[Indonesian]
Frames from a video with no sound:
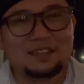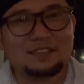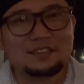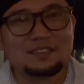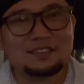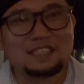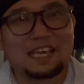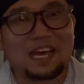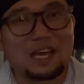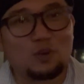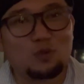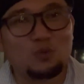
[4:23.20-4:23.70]

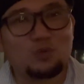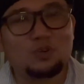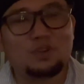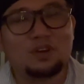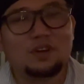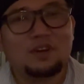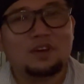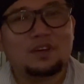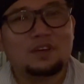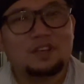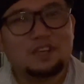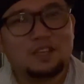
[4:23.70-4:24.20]
sarung
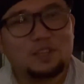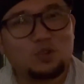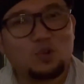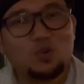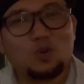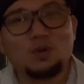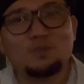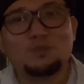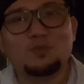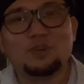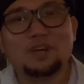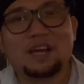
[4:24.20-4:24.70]
itu
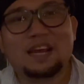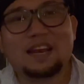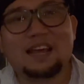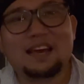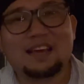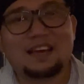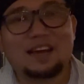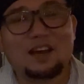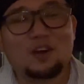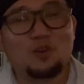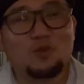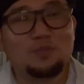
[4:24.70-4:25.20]
kemudian
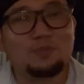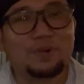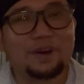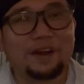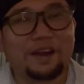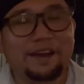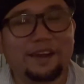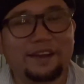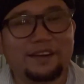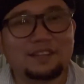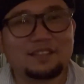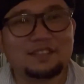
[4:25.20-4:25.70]
agak
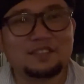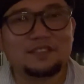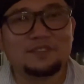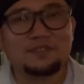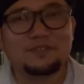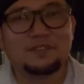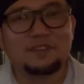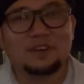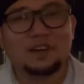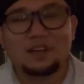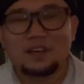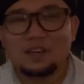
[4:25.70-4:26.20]
komprehensif
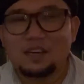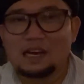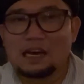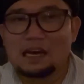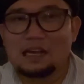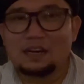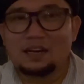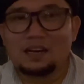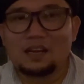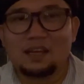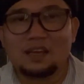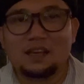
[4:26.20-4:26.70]

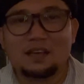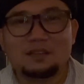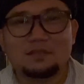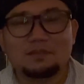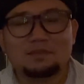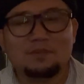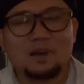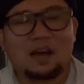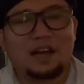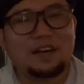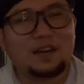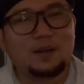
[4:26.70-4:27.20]
karena
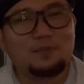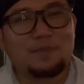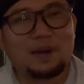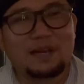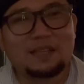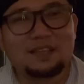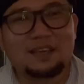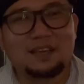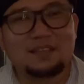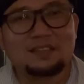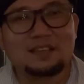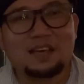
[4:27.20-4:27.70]
ada
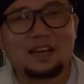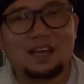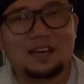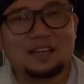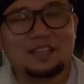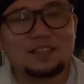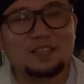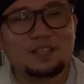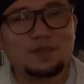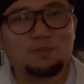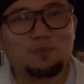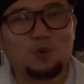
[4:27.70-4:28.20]
banyak
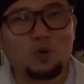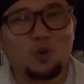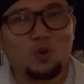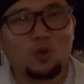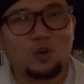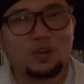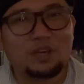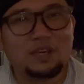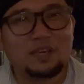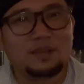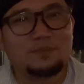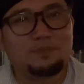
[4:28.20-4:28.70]
sekali
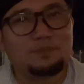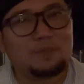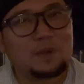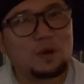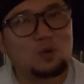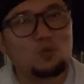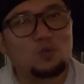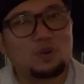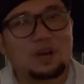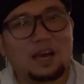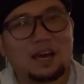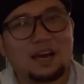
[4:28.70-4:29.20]
tipologi
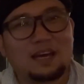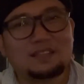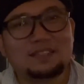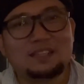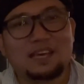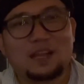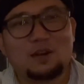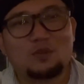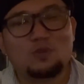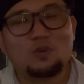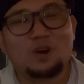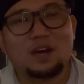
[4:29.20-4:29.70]
menggunakan
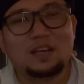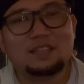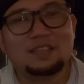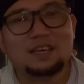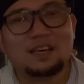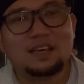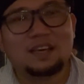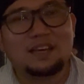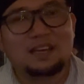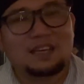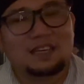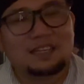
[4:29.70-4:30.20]
sarung
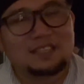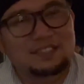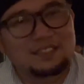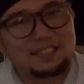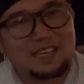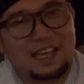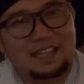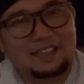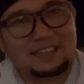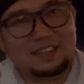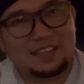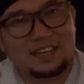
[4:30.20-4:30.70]
aja
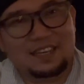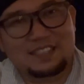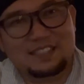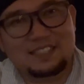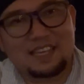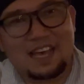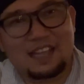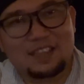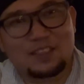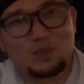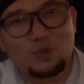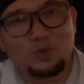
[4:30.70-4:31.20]
santri
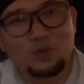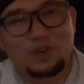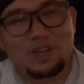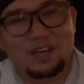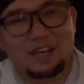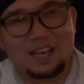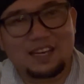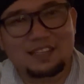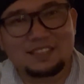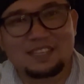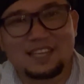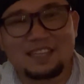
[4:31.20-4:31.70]
satu
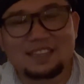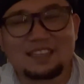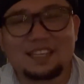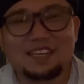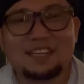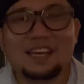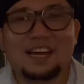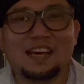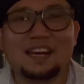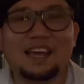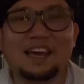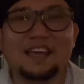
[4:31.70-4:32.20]
dengan
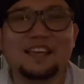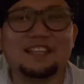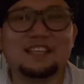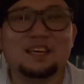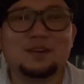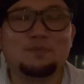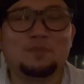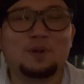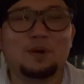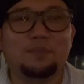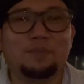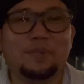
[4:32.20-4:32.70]
santri yang
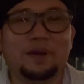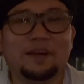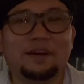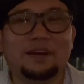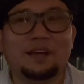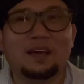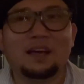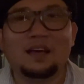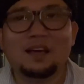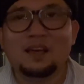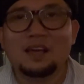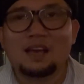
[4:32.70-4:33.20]
lainnya
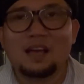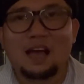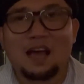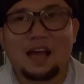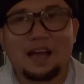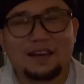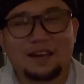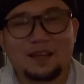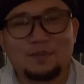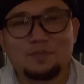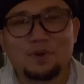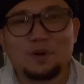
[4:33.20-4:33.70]
berbeda
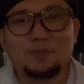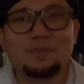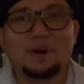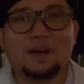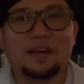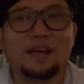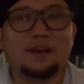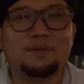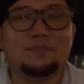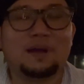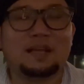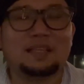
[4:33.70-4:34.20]
ada
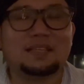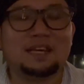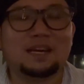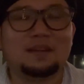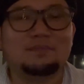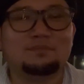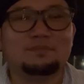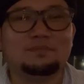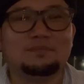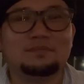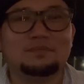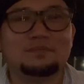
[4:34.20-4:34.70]
berbagai
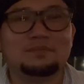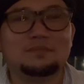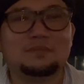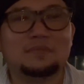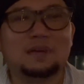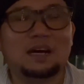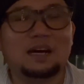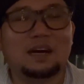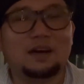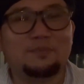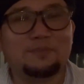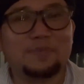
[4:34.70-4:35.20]
macam
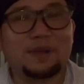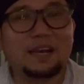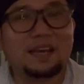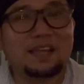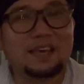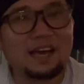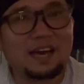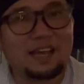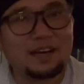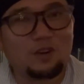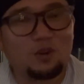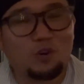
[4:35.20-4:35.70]
uh,
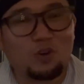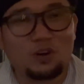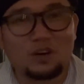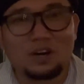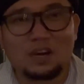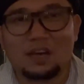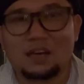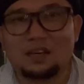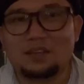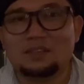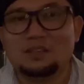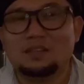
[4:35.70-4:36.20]
pilihan
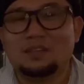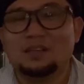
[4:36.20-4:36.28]
orang